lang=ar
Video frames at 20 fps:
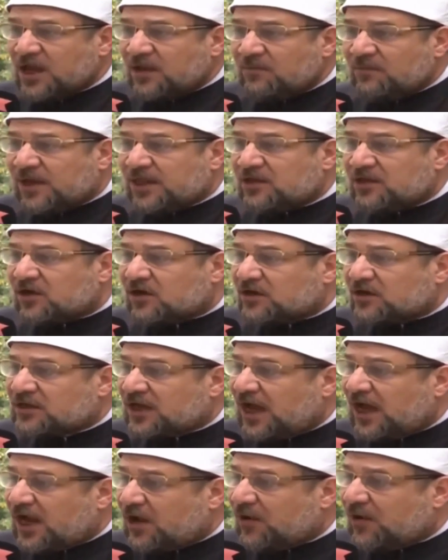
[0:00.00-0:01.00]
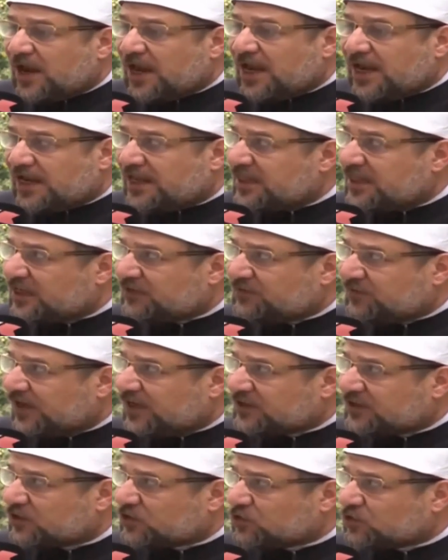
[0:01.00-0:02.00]
بأن قضاء حوائج الناس في
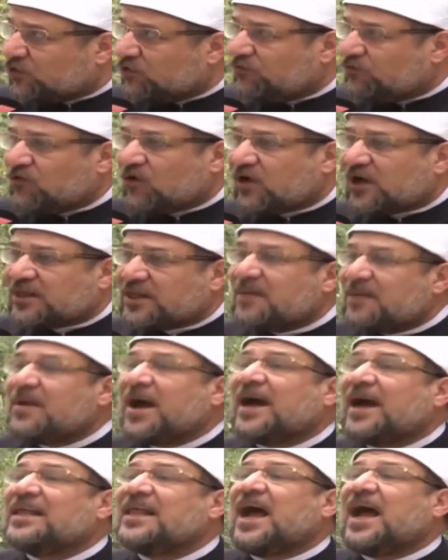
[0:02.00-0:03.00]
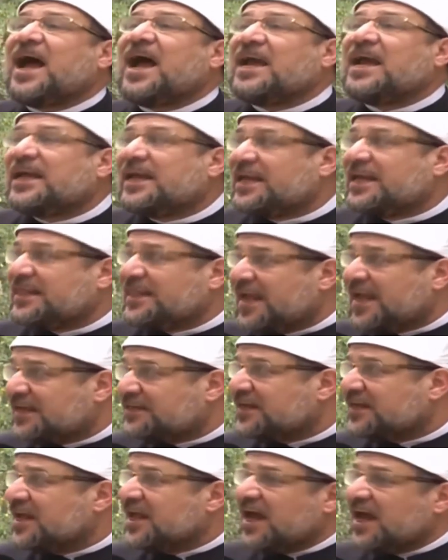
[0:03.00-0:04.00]
هذه الظروف مقدمة على حج
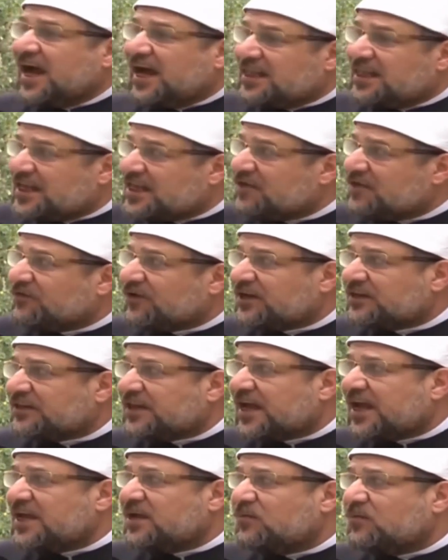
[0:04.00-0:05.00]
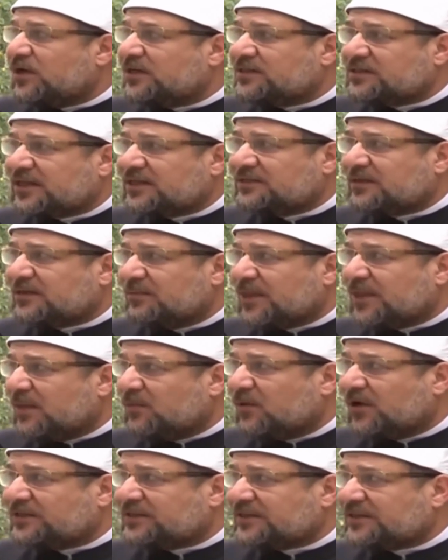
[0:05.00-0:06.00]
الناس على نفقة أي مؤسسة من
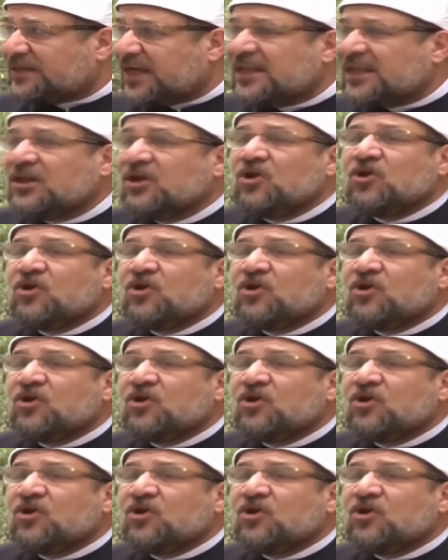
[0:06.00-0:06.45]
المؤسسات